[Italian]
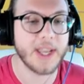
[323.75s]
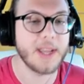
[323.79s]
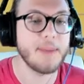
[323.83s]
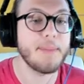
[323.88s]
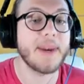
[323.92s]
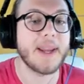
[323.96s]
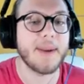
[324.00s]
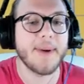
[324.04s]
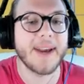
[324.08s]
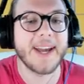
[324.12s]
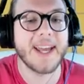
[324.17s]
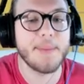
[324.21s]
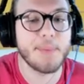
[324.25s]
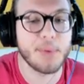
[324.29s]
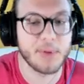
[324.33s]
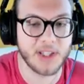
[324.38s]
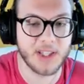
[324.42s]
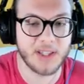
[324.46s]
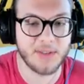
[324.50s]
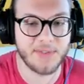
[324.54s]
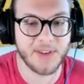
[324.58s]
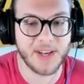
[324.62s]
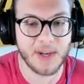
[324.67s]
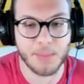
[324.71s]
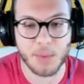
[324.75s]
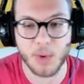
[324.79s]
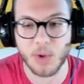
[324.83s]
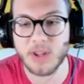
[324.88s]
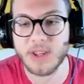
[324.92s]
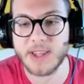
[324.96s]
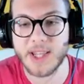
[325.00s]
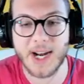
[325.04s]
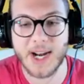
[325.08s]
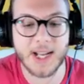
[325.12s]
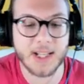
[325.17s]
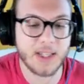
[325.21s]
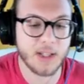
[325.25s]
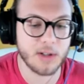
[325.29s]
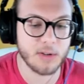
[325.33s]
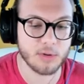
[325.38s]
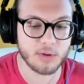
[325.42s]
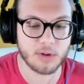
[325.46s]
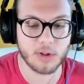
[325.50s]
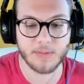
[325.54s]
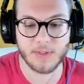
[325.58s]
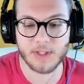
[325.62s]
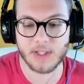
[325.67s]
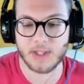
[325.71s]
Perché magari potete fare più entrate, non lo
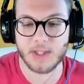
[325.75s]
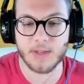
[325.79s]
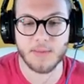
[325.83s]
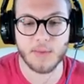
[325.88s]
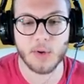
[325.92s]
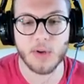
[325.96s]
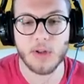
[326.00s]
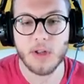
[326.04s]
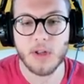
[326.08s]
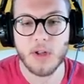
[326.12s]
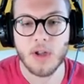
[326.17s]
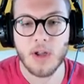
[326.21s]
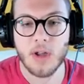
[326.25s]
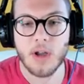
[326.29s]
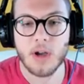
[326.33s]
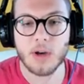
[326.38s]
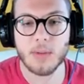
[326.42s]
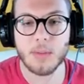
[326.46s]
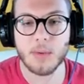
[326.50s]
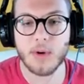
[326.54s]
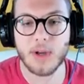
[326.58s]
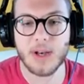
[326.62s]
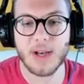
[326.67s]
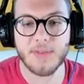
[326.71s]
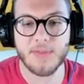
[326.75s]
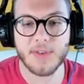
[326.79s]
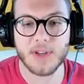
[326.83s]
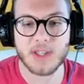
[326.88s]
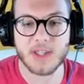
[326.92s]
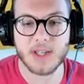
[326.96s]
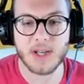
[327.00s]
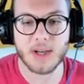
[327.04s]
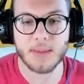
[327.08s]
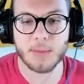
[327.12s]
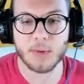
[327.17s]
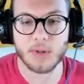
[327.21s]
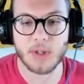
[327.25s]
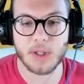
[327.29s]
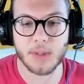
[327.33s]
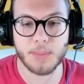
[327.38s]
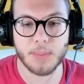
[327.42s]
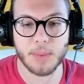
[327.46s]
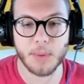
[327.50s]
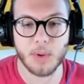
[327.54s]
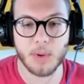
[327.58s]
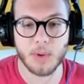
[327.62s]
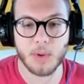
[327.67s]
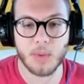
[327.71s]
so, vedete voi. Comunque la facciamo
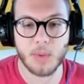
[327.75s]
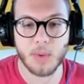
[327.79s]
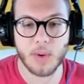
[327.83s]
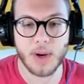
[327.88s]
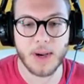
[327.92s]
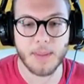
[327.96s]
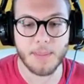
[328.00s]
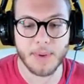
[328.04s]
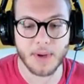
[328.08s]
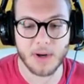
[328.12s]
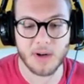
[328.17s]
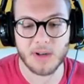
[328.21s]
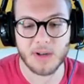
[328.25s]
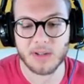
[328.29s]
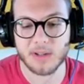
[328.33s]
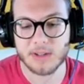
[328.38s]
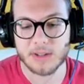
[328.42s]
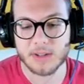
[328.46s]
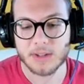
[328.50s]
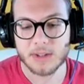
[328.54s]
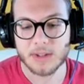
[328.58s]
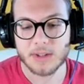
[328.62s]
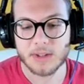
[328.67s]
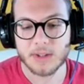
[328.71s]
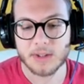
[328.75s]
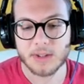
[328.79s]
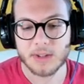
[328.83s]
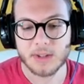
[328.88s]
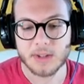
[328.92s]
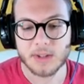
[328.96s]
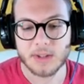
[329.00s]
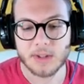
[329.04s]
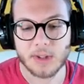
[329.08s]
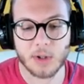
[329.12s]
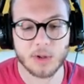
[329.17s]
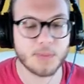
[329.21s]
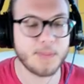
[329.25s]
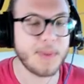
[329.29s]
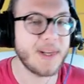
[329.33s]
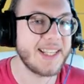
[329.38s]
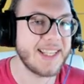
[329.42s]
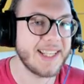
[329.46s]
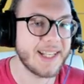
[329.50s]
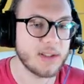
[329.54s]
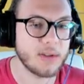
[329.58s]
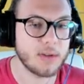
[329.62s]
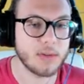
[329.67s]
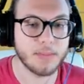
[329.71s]
tipo qua, però ho
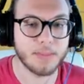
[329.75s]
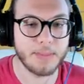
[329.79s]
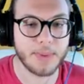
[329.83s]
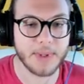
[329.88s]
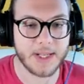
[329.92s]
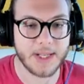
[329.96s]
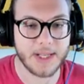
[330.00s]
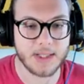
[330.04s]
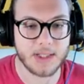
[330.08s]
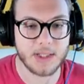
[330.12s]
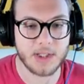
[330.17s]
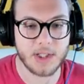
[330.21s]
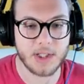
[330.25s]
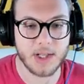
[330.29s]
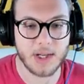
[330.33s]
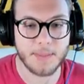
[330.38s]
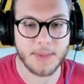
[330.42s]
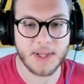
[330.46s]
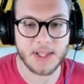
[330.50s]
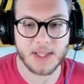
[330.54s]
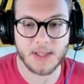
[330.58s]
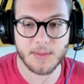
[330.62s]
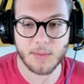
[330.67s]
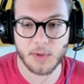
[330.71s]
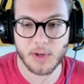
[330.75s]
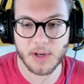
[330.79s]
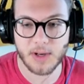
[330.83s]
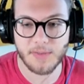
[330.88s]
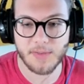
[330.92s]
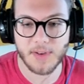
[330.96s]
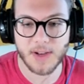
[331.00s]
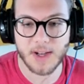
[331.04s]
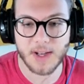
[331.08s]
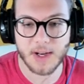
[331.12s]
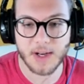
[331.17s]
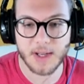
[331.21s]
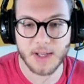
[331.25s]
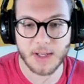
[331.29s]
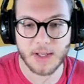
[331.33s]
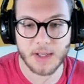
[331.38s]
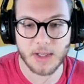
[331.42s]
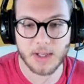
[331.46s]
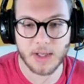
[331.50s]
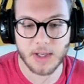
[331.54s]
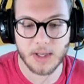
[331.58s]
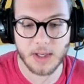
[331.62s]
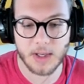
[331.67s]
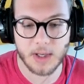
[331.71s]
sbagliato, perché sinceramente vorrei fare
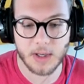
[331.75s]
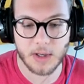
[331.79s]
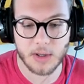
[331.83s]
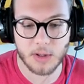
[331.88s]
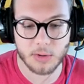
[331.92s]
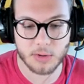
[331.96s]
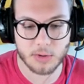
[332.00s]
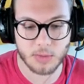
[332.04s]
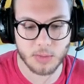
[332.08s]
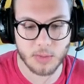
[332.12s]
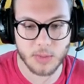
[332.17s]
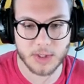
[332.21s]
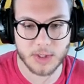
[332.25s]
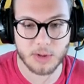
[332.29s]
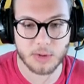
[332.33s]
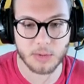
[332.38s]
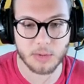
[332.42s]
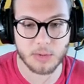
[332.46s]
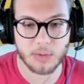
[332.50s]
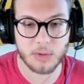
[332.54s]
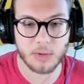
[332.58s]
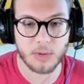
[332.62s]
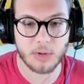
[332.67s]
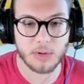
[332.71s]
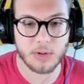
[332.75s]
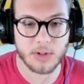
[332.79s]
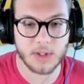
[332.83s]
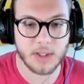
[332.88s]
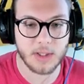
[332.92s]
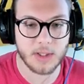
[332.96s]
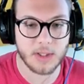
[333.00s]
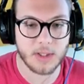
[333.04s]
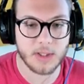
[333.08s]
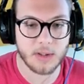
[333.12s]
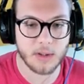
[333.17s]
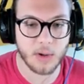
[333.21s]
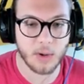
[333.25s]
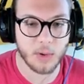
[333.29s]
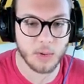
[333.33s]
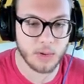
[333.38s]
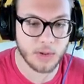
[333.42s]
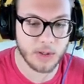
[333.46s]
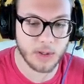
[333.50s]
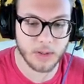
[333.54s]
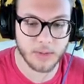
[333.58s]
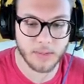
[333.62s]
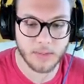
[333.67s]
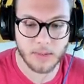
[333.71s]
il coso qua sotto di
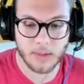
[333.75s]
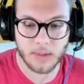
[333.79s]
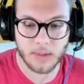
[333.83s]
Oak.